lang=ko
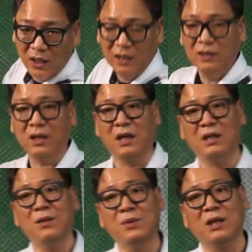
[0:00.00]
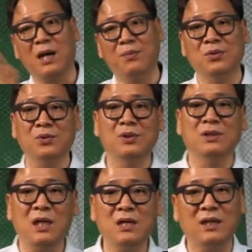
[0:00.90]
이렇게 가다 보니까 앞으로 쏠려서
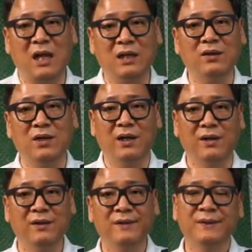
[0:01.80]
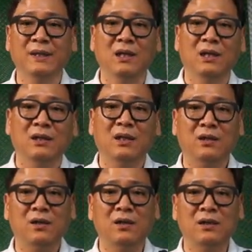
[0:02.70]
생크가 나는 거예요.
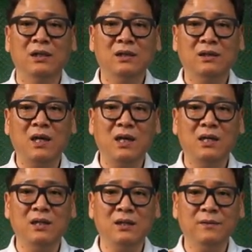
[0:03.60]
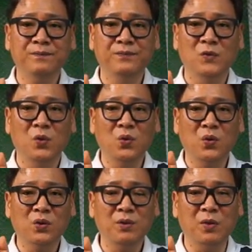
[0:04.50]
그래서 일단은
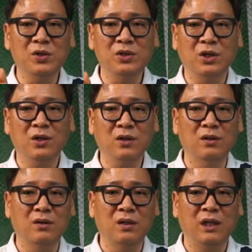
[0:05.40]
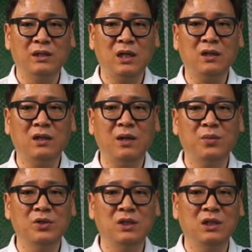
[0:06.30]
요거를 먼저 체크를
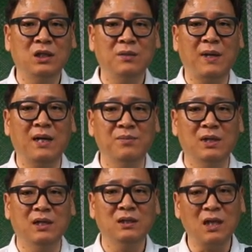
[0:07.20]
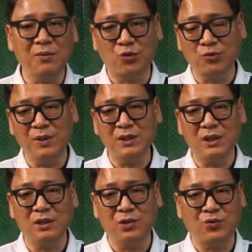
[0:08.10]
해보시기 바랍니다. 그 다음에 두
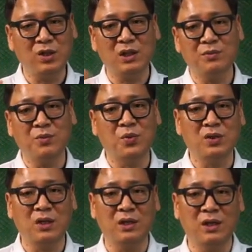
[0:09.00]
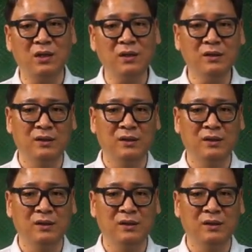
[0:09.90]
번째는요, 뒤에서 한번 볼 텐데요.